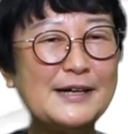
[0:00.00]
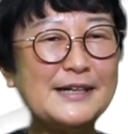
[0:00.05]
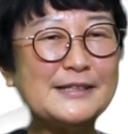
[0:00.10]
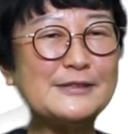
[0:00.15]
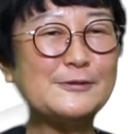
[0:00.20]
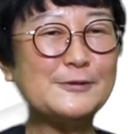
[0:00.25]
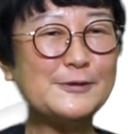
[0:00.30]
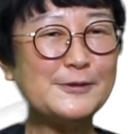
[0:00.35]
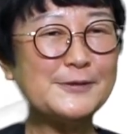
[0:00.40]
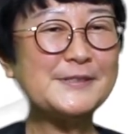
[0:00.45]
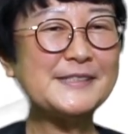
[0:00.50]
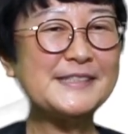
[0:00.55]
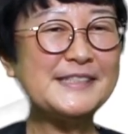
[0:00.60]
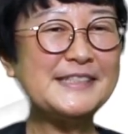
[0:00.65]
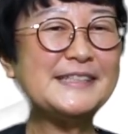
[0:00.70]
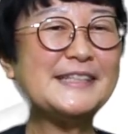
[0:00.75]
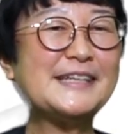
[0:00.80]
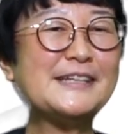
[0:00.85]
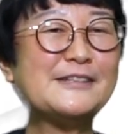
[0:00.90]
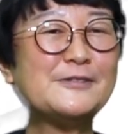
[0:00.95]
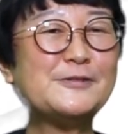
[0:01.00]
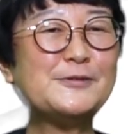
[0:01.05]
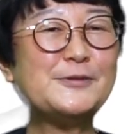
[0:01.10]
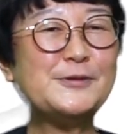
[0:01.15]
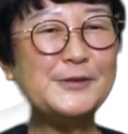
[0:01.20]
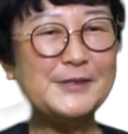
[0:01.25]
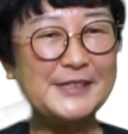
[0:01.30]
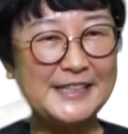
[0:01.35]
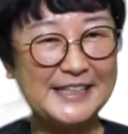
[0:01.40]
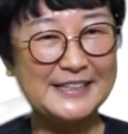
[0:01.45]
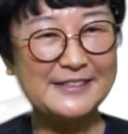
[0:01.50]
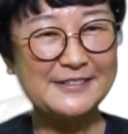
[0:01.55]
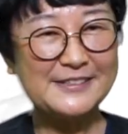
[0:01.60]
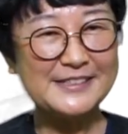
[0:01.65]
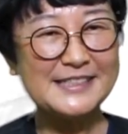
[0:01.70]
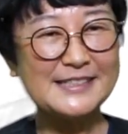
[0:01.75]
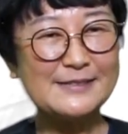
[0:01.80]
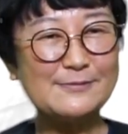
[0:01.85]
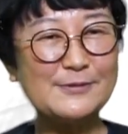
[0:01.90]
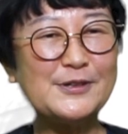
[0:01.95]
マートの Twitter の方に
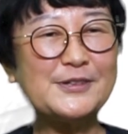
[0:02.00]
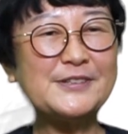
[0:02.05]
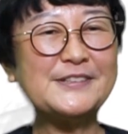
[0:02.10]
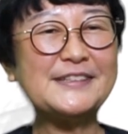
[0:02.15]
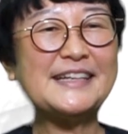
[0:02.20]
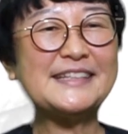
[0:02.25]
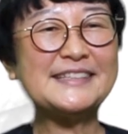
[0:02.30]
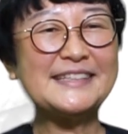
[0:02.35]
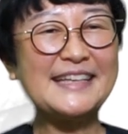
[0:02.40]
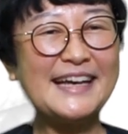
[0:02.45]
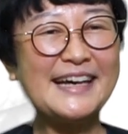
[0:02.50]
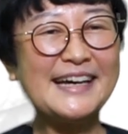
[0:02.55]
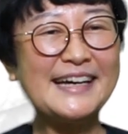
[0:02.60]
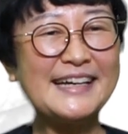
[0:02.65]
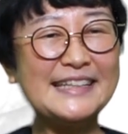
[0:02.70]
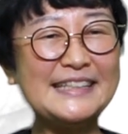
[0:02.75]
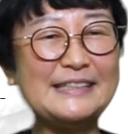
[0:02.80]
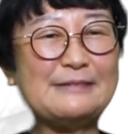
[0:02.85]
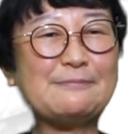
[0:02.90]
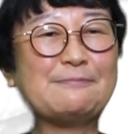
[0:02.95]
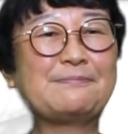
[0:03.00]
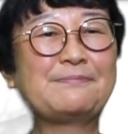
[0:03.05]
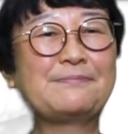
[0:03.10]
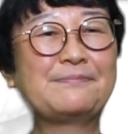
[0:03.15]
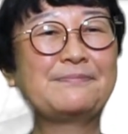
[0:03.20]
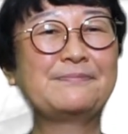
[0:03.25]
ご質問ください。